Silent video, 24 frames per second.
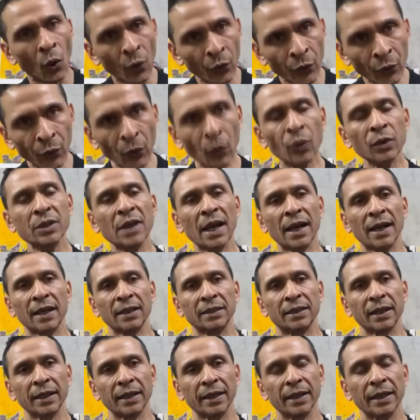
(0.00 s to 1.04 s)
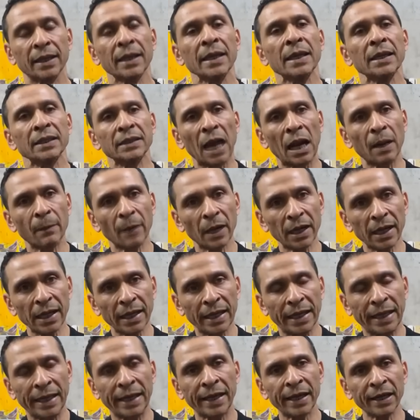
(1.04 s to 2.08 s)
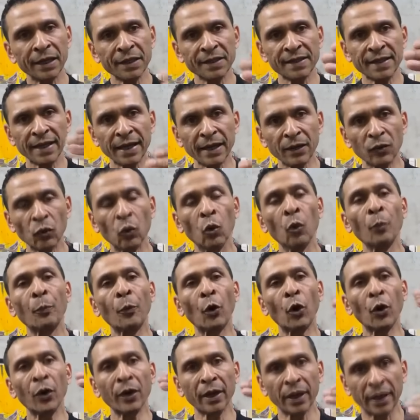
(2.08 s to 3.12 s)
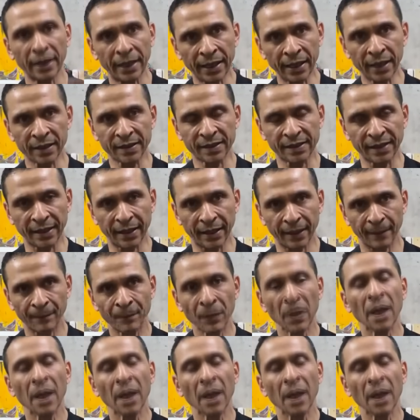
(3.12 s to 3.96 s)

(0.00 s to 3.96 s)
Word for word: অন্য জায়গা থেকে তার মানে হিয়ার্সের উপর হিয়ার্সে